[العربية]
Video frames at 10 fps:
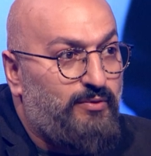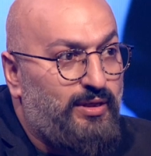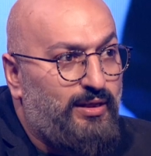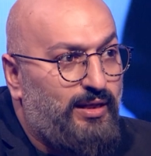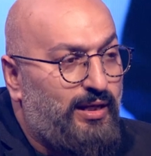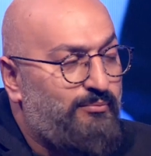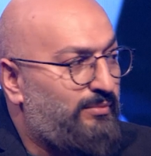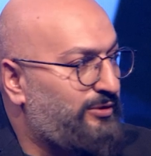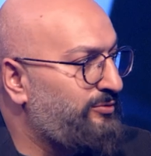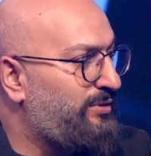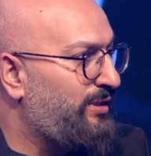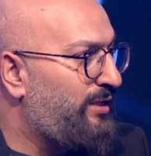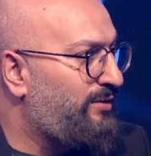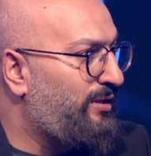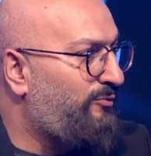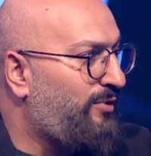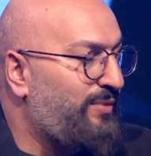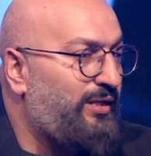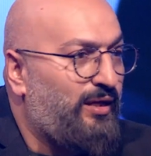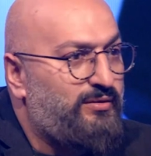وهي الأهم أود أن هذا نوع
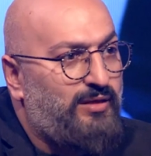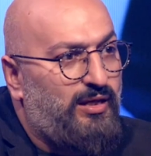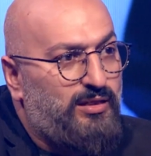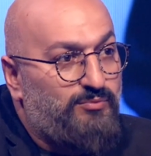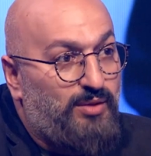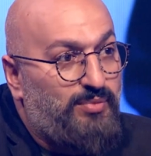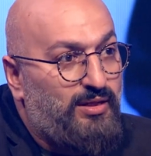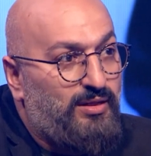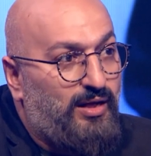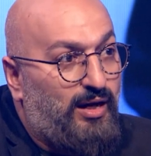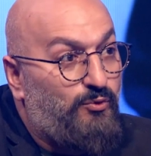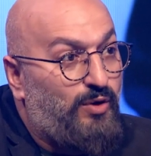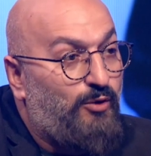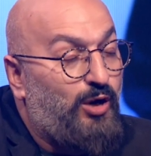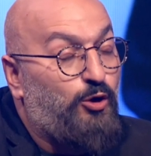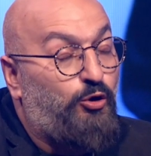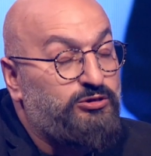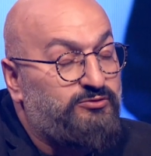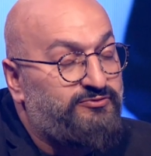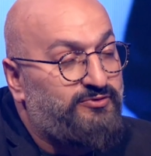من الدين ما بين أو, أو
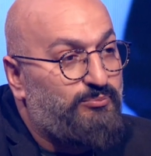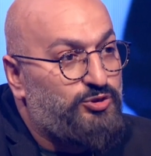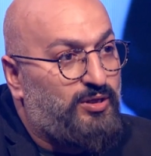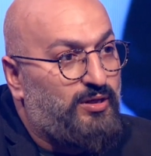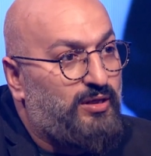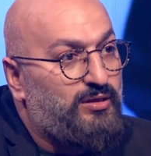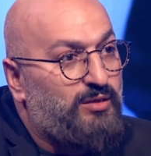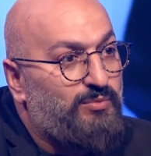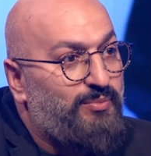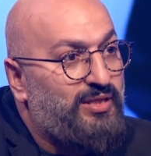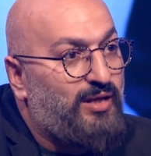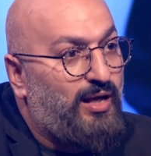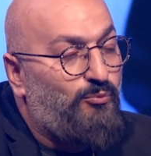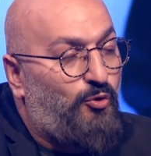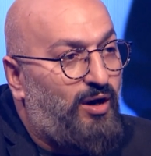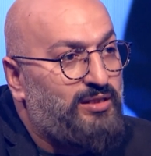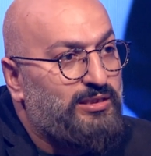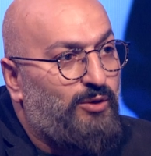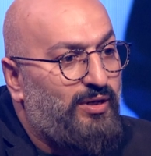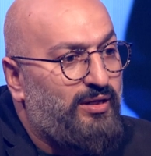العرف بشكل أدق ما بين
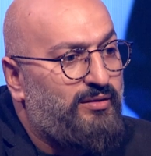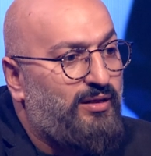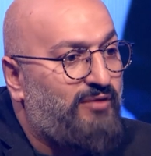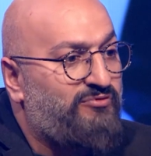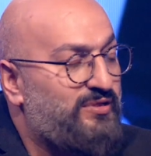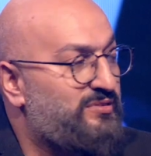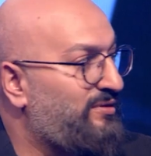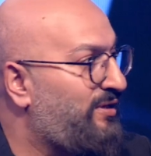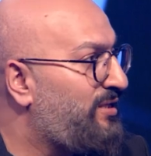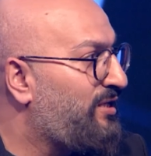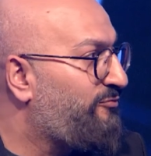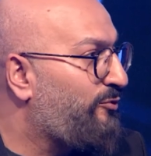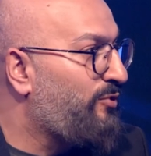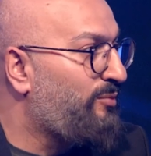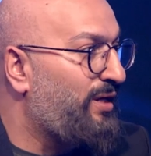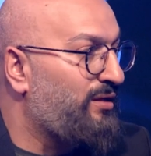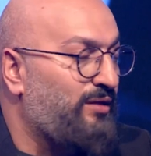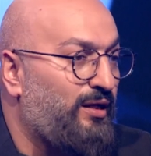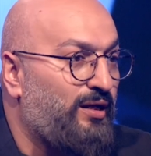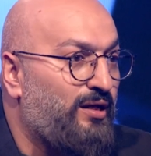المعارضة والائتلاف الإسرائيلية في كل ما
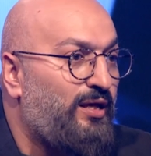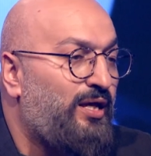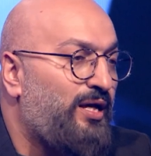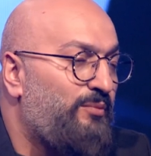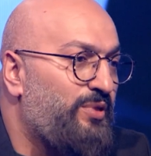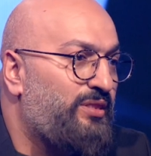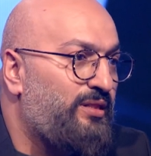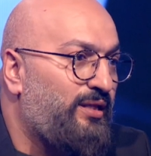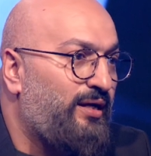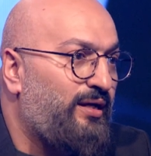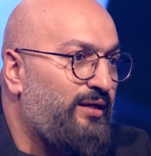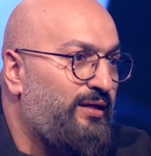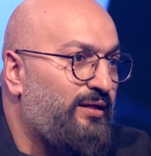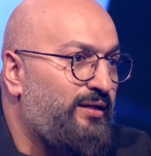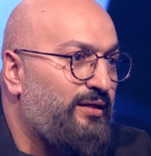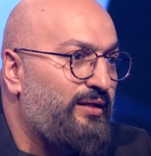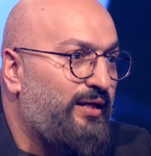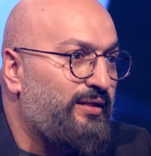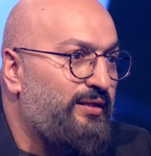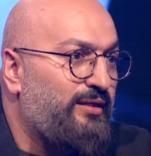يتعلق مثل آه، آه،
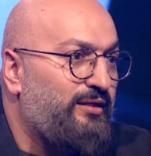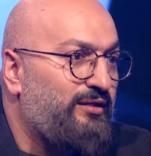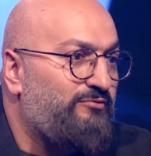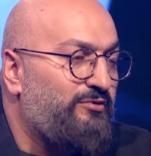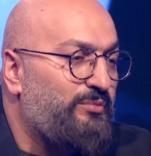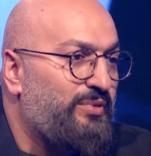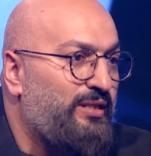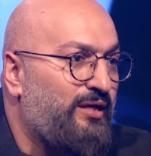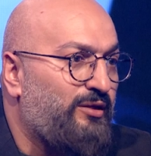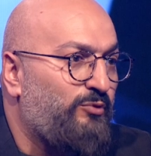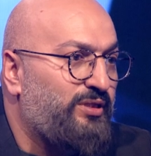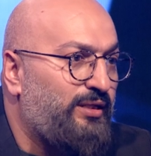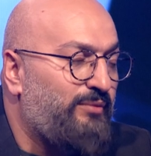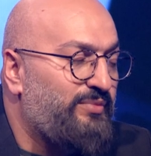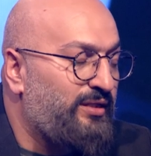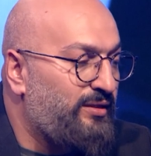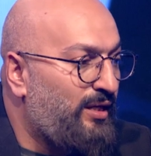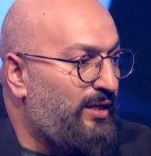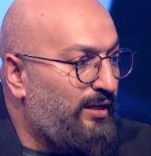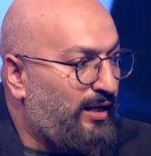يعني آه، مثل هذا الوضع الامني
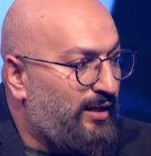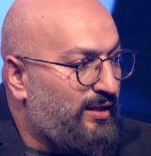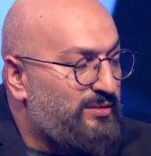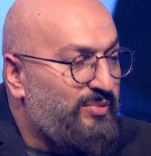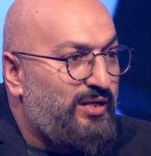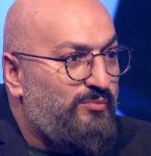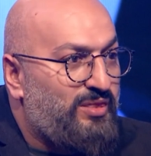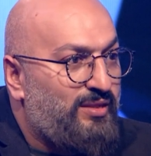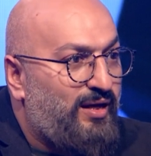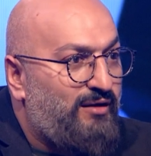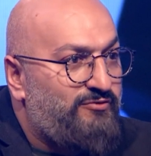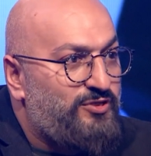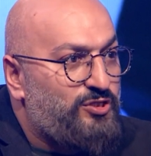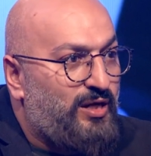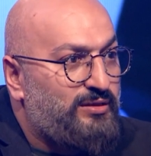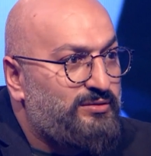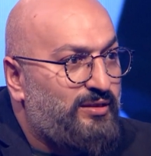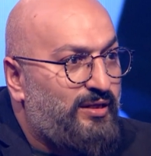على سبيل المثال في شهر